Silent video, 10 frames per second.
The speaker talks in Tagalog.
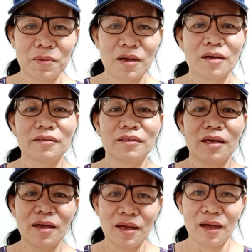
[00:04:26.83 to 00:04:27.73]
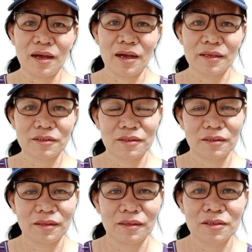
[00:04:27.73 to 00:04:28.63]
Vlogs. At
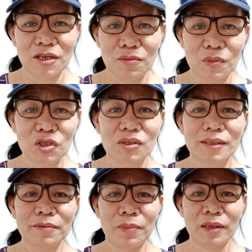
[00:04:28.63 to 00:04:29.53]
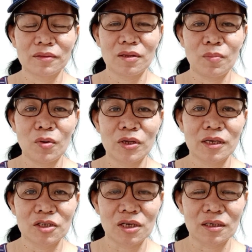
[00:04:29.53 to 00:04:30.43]
si Mr. Bentiboy na
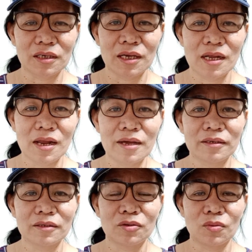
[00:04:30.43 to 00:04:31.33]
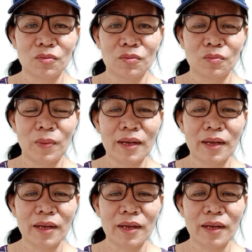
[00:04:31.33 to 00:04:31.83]
siyang dahilan kung